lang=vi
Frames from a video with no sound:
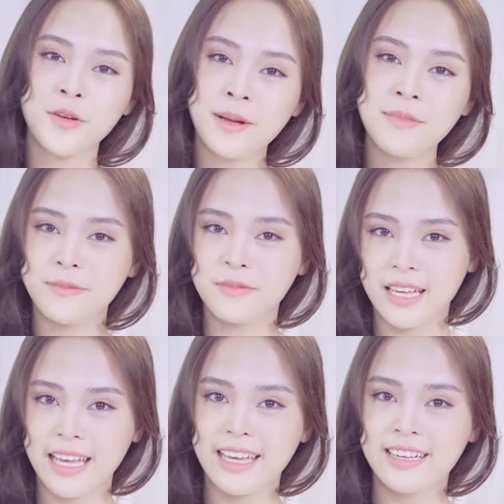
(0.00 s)
nhiều năm
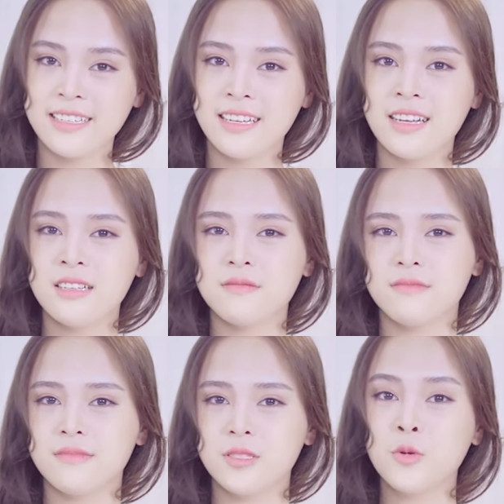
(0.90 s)
làm nghề,
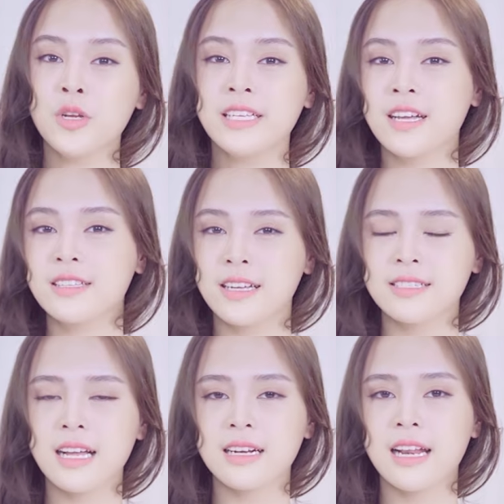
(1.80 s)
Julie nhận
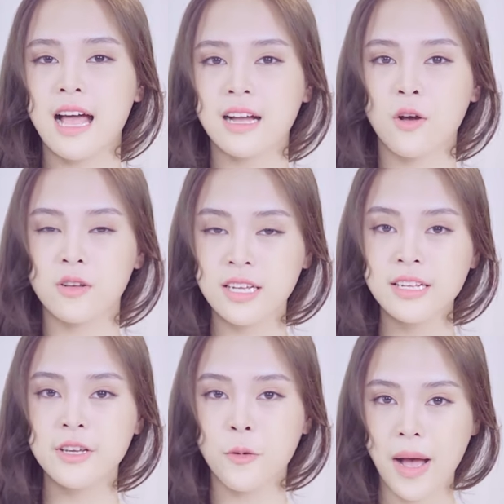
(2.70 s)
thấy rằng là có rất
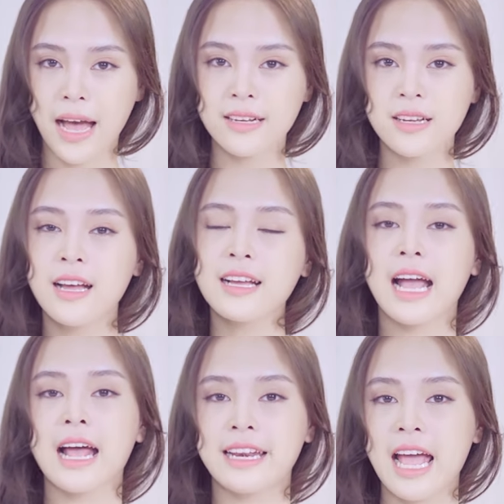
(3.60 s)
nhiều bạn,
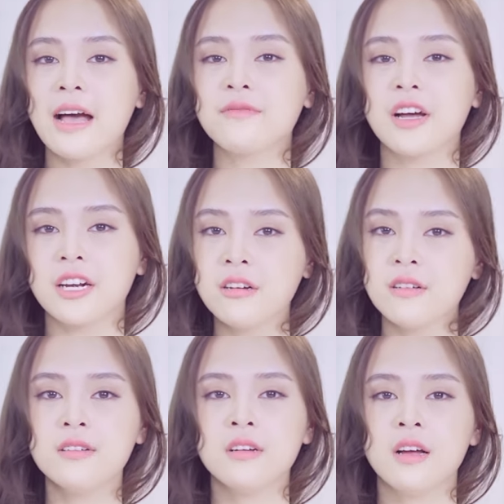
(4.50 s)
cả nam và
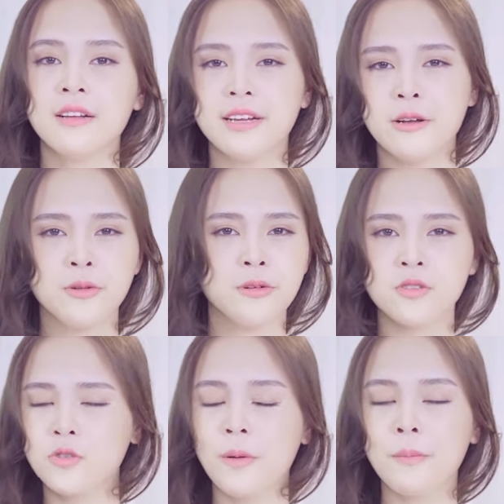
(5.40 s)
nữ, đều thường
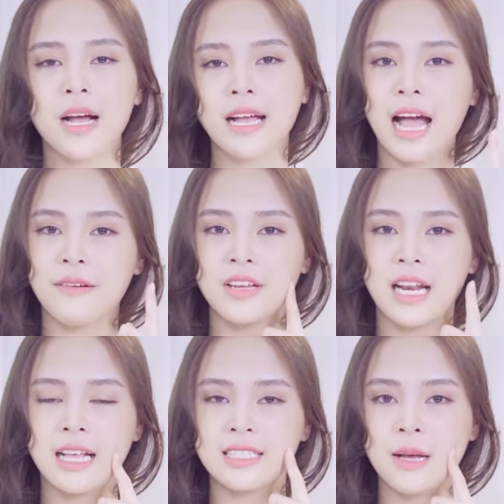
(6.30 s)
xuyên mặc cảm về
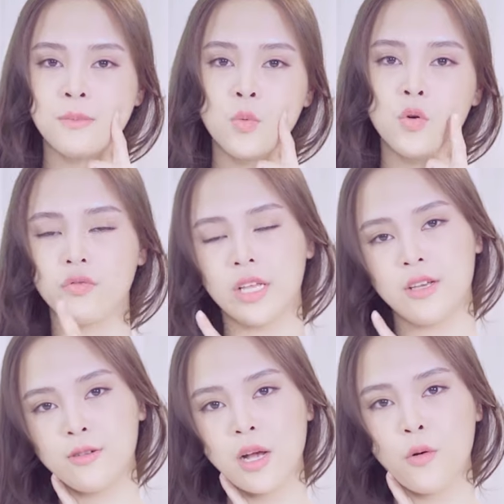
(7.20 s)
làn da mụn và
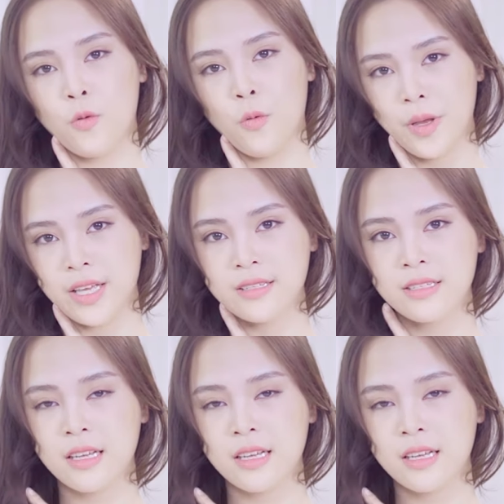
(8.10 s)
nhiều dầu của mình.